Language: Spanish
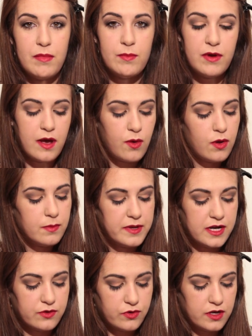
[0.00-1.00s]
Vamos a
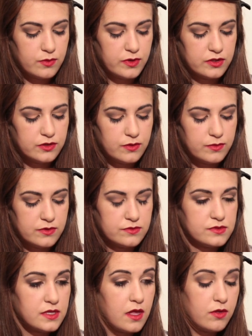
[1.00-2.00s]
volver a coger nuestro
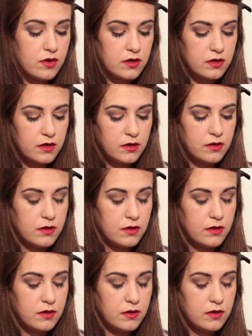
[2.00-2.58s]
bronceador